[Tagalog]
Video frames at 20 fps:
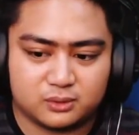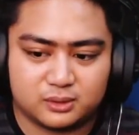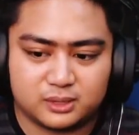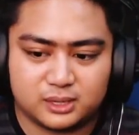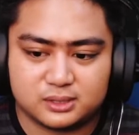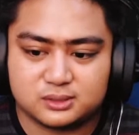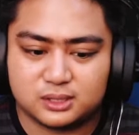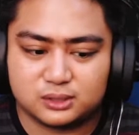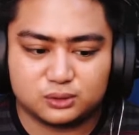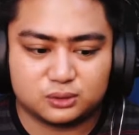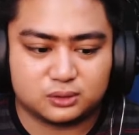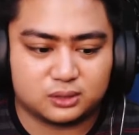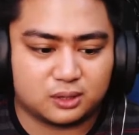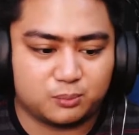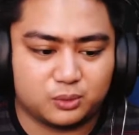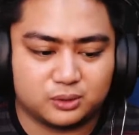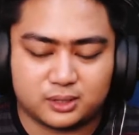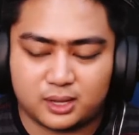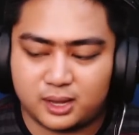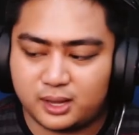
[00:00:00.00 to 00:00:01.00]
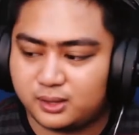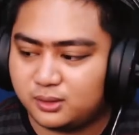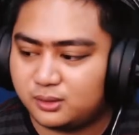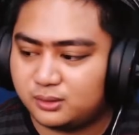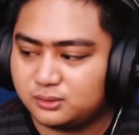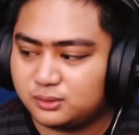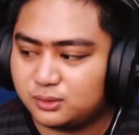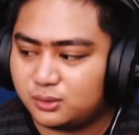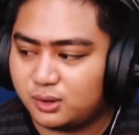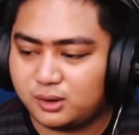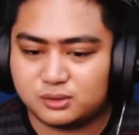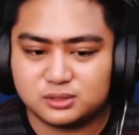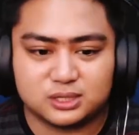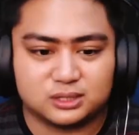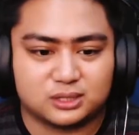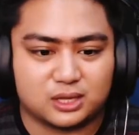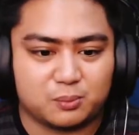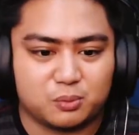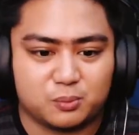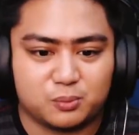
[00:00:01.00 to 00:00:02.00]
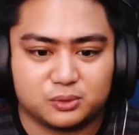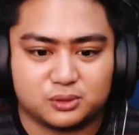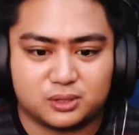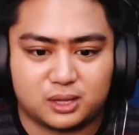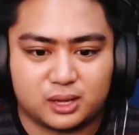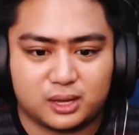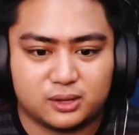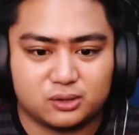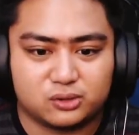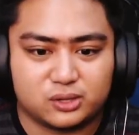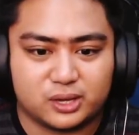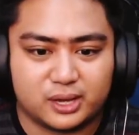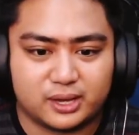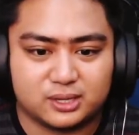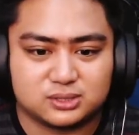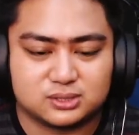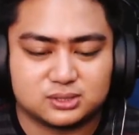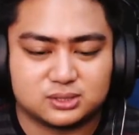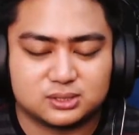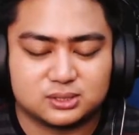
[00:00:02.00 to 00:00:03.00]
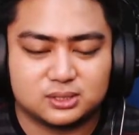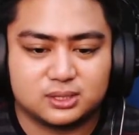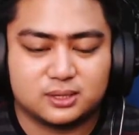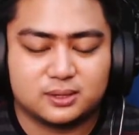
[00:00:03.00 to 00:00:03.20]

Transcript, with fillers: Ako guys, eto takbo tayo. Hindi ko alam kung saan tayo pupunta ngayon guys.